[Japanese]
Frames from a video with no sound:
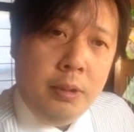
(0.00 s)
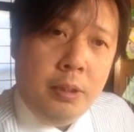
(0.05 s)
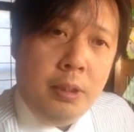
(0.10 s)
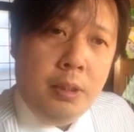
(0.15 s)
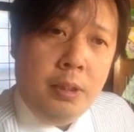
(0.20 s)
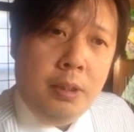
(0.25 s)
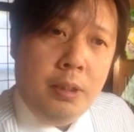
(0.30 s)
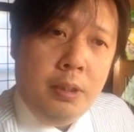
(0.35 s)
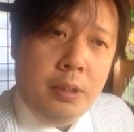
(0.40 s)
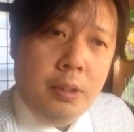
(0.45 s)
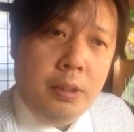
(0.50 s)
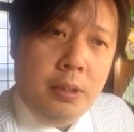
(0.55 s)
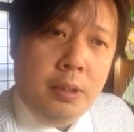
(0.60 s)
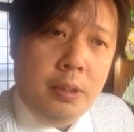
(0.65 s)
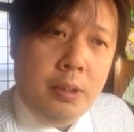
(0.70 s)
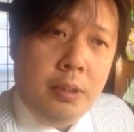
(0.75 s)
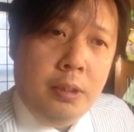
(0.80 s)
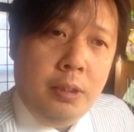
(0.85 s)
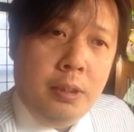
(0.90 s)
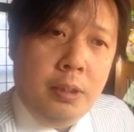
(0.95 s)

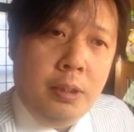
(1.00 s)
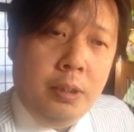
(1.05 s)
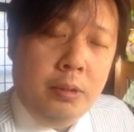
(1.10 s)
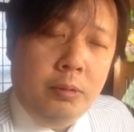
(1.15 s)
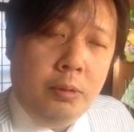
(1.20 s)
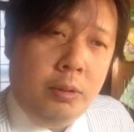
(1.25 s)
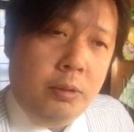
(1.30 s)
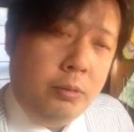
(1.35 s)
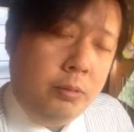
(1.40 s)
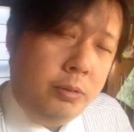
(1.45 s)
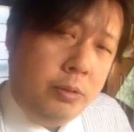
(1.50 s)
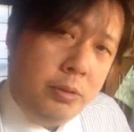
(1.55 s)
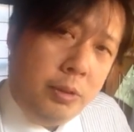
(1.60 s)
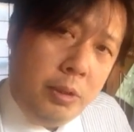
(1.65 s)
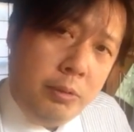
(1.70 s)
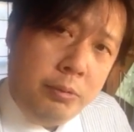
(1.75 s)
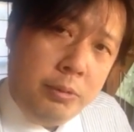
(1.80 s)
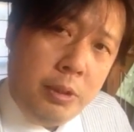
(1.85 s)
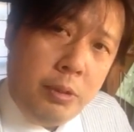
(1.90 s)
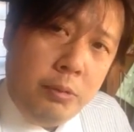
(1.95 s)
えー、あとあの
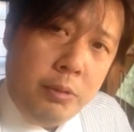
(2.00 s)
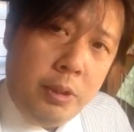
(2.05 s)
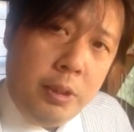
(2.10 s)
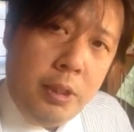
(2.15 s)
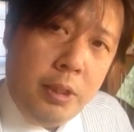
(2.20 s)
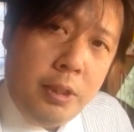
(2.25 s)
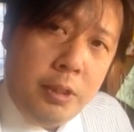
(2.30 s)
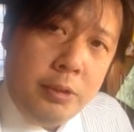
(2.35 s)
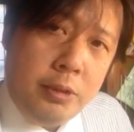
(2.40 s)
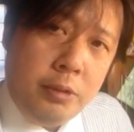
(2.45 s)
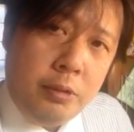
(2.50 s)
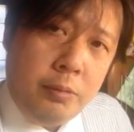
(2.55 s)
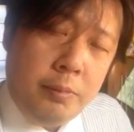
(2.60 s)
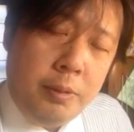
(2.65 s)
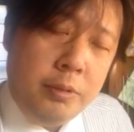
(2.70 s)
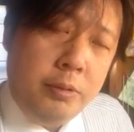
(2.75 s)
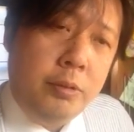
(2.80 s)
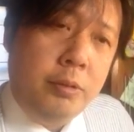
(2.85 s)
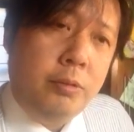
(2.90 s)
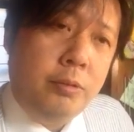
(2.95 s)
政府はお金払っちゃうと
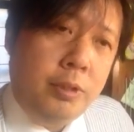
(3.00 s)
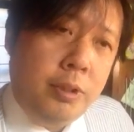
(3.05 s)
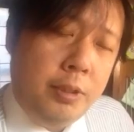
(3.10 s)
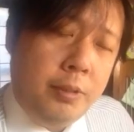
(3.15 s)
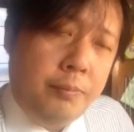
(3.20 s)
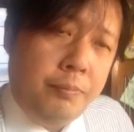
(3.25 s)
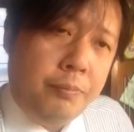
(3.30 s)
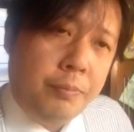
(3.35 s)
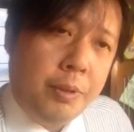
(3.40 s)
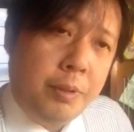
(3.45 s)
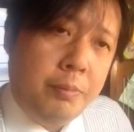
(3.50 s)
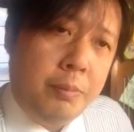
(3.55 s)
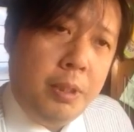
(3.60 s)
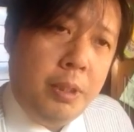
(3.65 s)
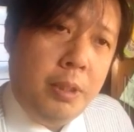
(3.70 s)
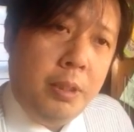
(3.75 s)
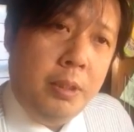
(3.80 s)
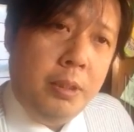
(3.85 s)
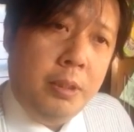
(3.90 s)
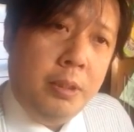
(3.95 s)
まずいので、ま
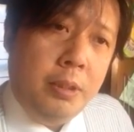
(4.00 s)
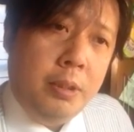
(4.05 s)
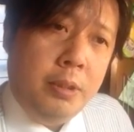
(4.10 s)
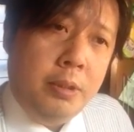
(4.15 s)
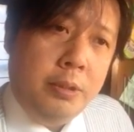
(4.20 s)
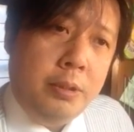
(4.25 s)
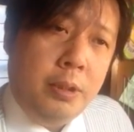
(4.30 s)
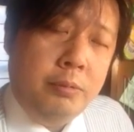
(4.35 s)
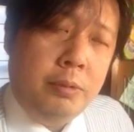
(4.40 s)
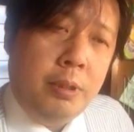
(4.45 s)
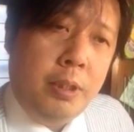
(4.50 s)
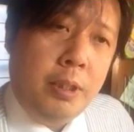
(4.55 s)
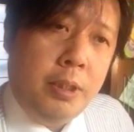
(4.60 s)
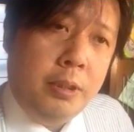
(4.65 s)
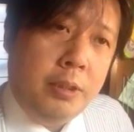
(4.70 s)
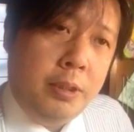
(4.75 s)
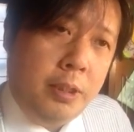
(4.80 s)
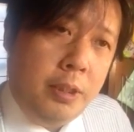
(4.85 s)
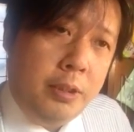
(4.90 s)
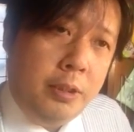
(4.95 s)
あ、政府
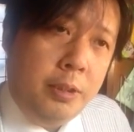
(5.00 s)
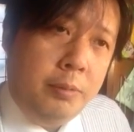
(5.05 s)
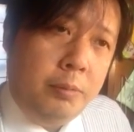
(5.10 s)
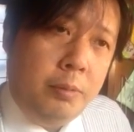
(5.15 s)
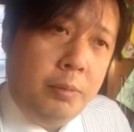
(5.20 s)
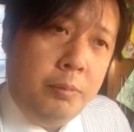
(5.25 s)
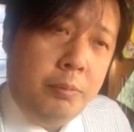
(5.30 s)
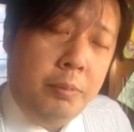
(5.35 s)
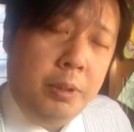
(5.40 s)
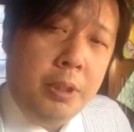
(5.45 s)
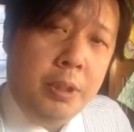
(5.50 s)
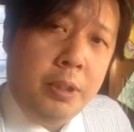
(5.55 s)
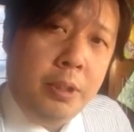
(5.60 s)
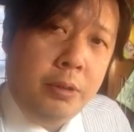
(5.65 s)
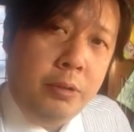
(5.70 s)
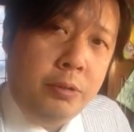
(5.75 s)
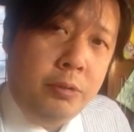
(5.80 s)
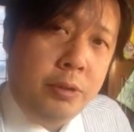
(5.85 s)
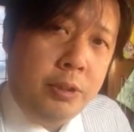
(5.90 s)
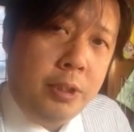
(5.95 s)
は払ってない、でも民
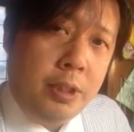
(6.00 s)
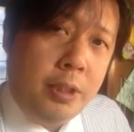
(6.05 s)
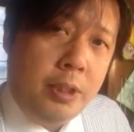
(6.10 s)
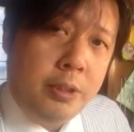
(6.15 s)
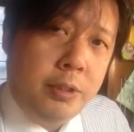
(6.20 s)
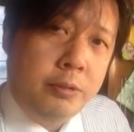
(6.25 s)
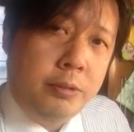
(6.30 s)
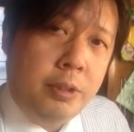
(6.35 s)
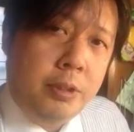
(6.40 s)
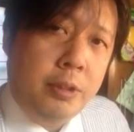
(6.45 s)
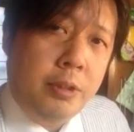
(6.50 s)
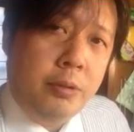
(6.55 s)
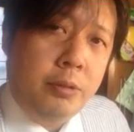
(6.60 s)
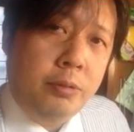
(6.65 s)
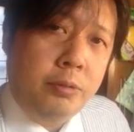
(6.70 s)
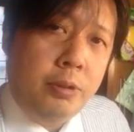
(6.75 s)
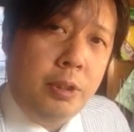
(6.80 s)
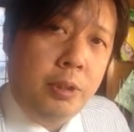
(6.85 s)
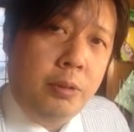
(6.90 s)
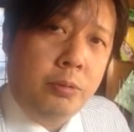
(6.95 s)
間の有志が払ってくれたと
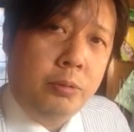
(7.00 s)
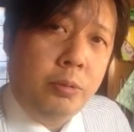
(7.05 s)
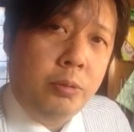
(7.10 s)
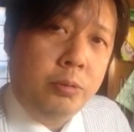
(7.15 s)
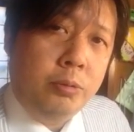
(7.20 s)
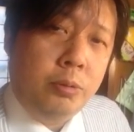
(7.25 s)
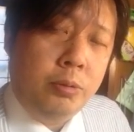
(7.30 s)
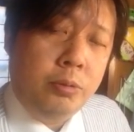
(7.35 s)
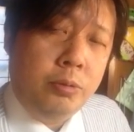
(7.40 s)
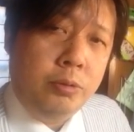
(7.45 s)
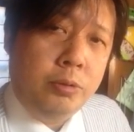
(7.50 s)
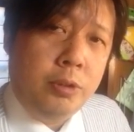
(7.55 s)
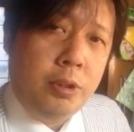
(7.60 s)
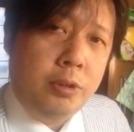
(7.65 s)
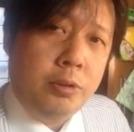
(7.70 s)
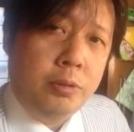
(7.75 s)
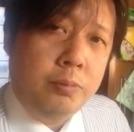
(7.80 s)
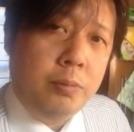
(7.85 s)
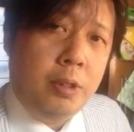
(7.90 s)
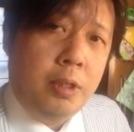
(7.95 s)
いう体を取るという
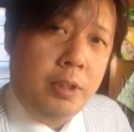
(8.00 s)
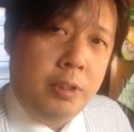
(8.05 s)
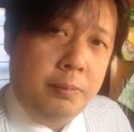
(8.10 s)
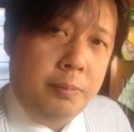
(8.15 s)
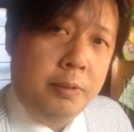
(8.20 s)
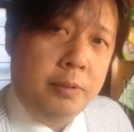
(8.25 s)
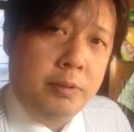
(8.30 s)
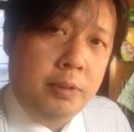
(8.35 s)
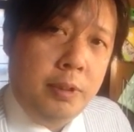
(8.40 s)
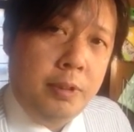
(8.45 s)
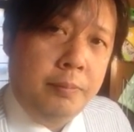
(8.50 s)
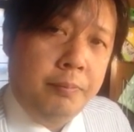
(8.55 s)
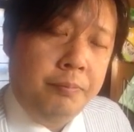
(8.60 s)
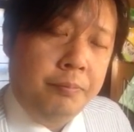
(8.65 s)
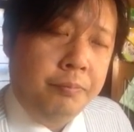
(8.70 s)
説もありますね。